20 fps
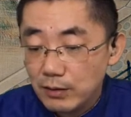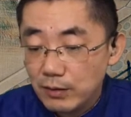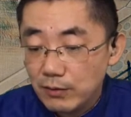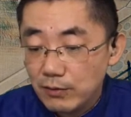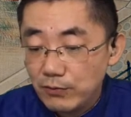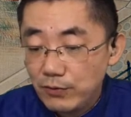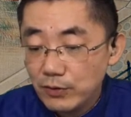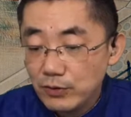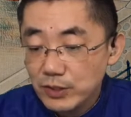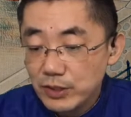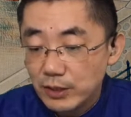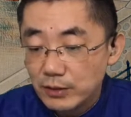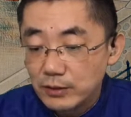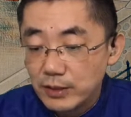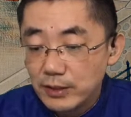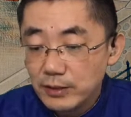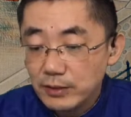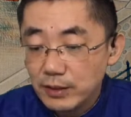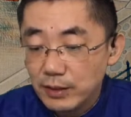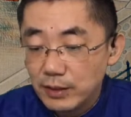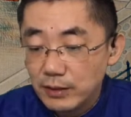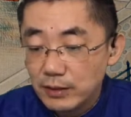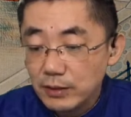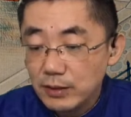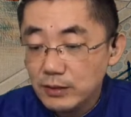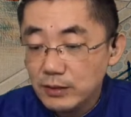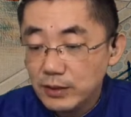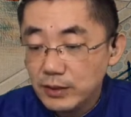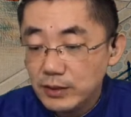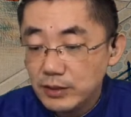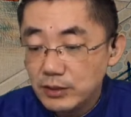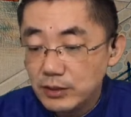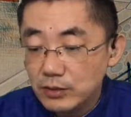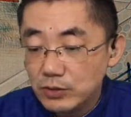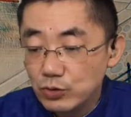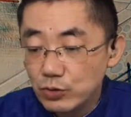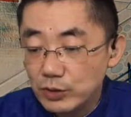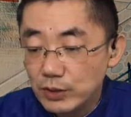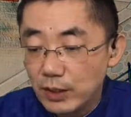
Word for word: 凤姐儿听了，哼了一声，说